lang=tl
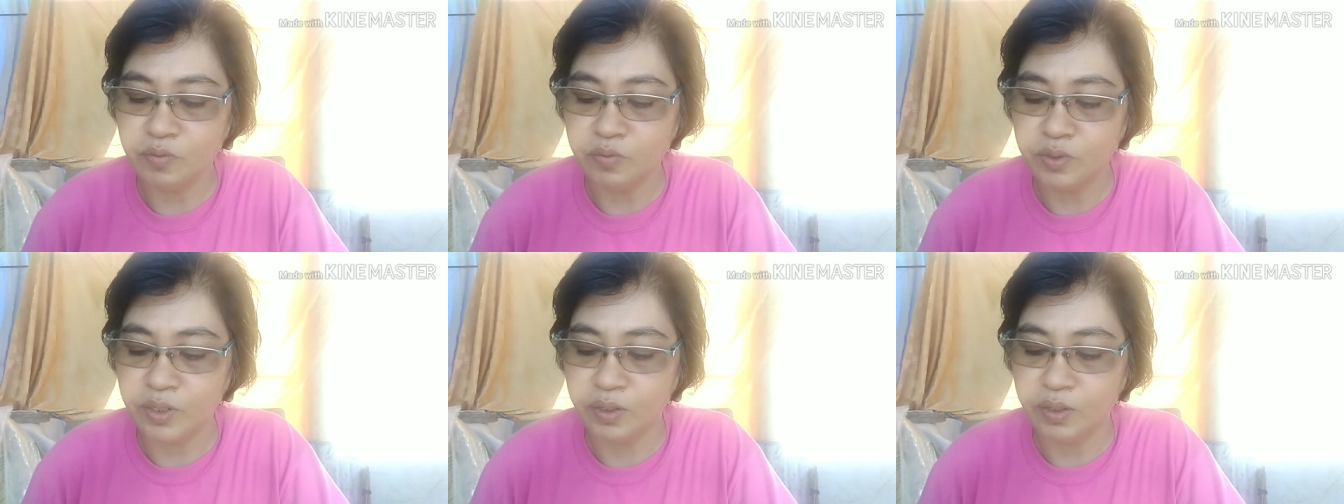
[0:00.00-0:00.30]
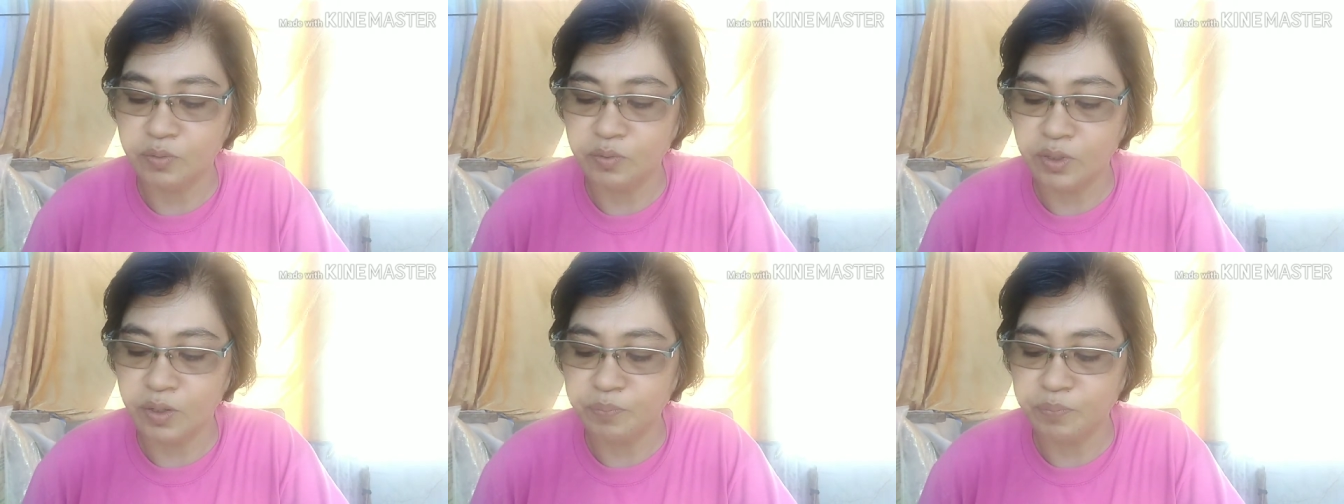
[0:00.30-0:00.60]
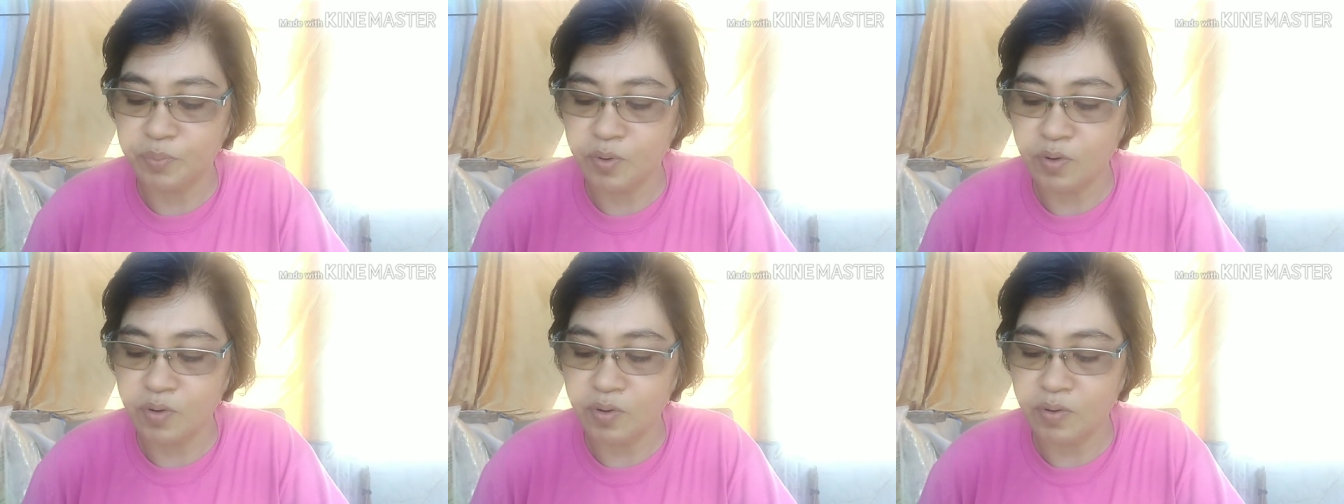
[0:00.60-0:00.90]
Unang-una
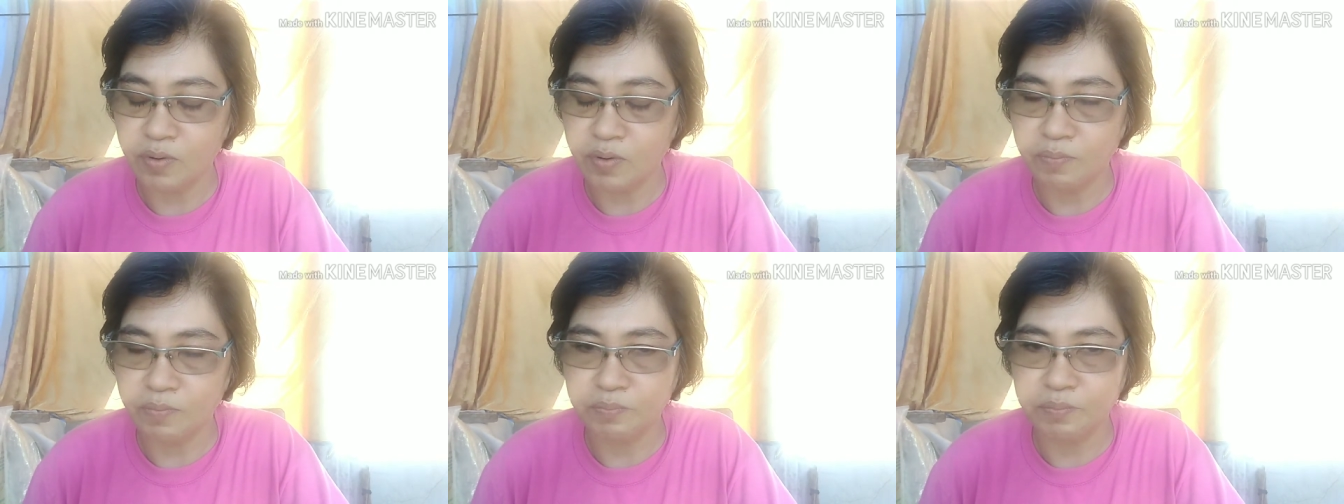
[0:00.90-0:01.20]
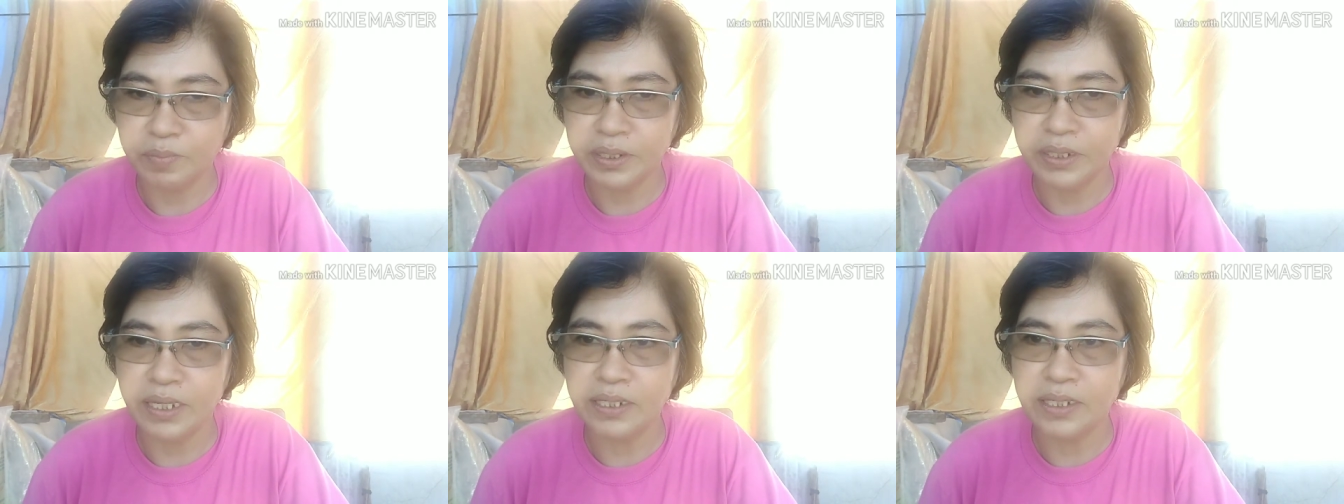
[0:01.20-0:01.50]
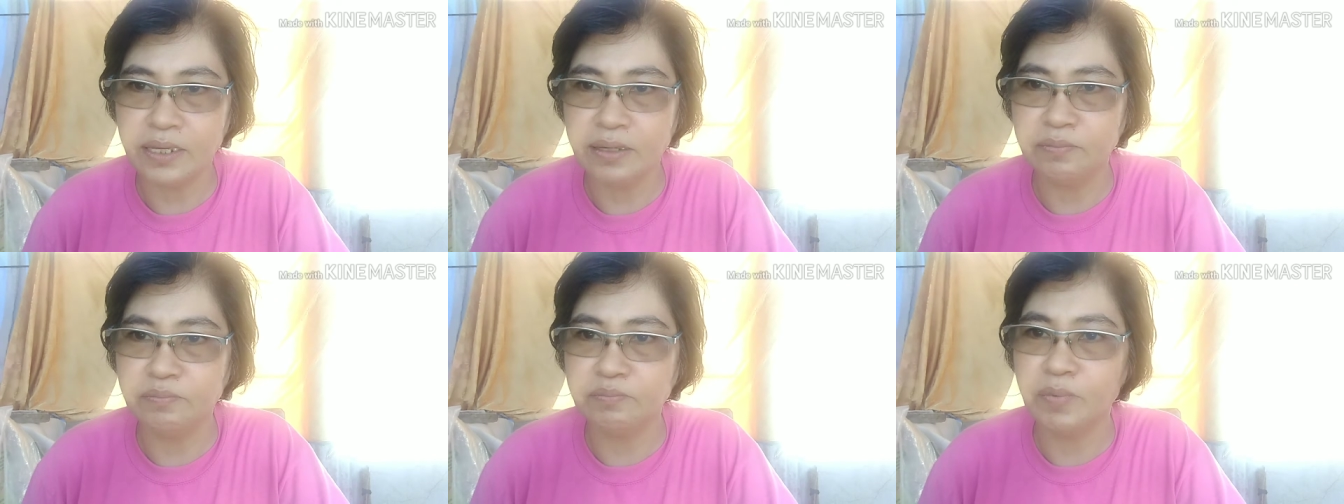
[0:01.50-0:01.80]
po,
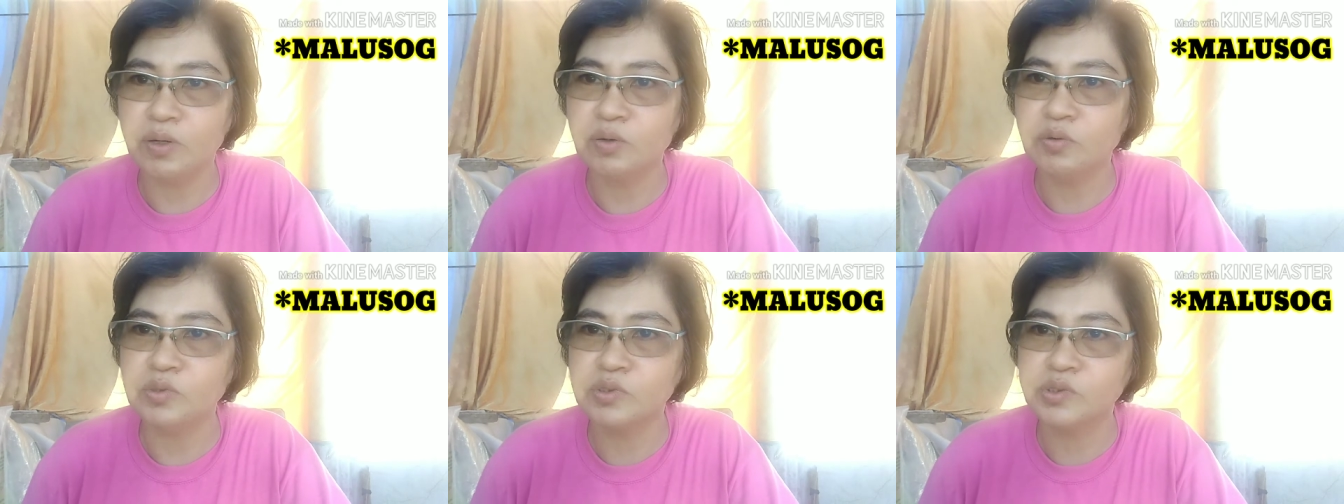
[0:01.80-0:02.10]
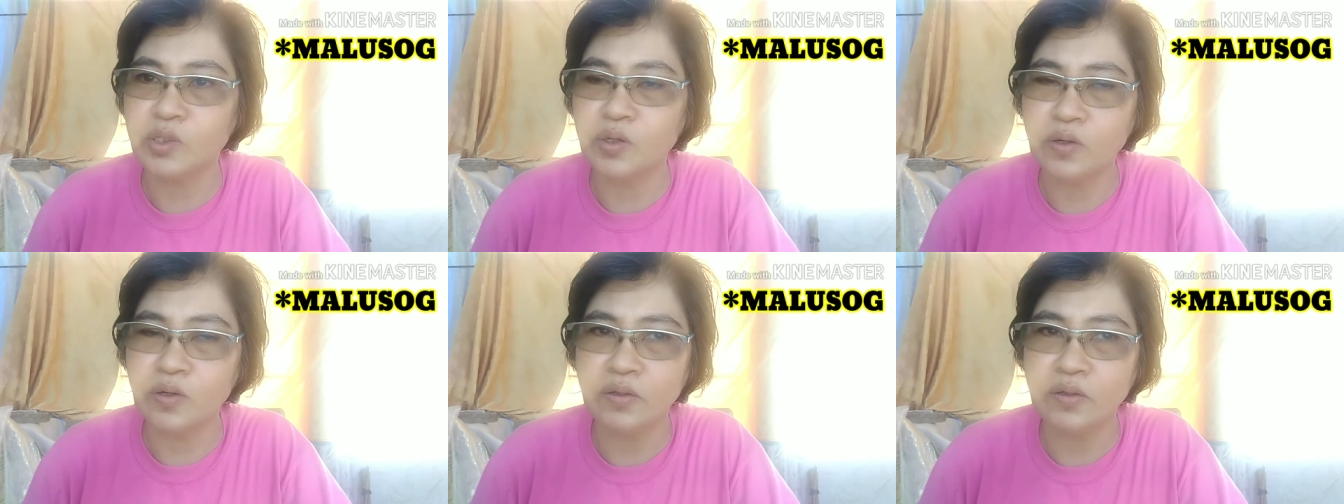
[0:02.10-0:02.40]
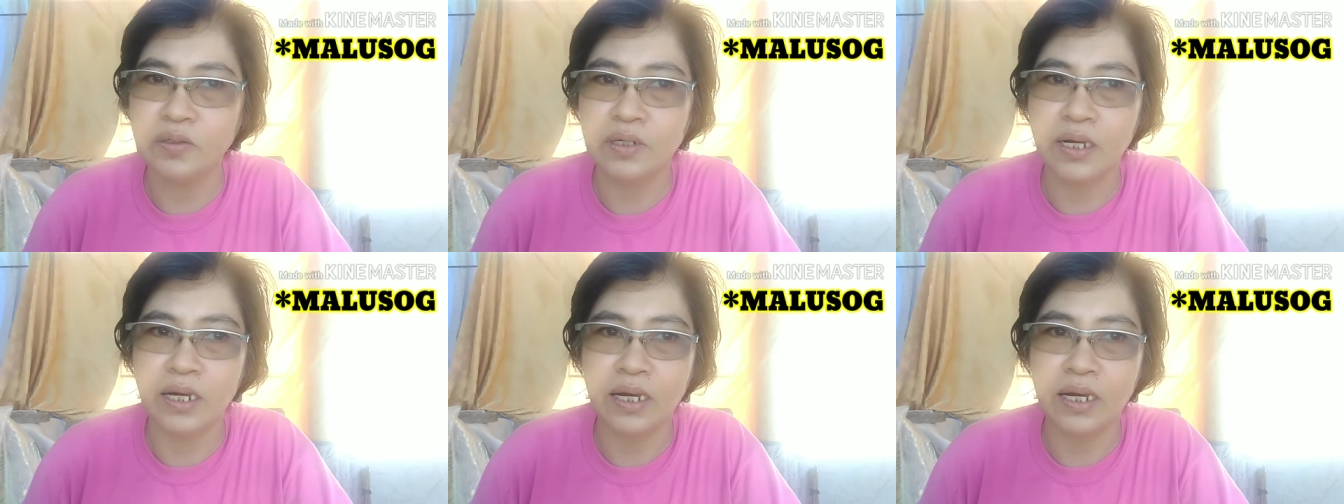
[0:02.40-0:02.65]
magiging malusog,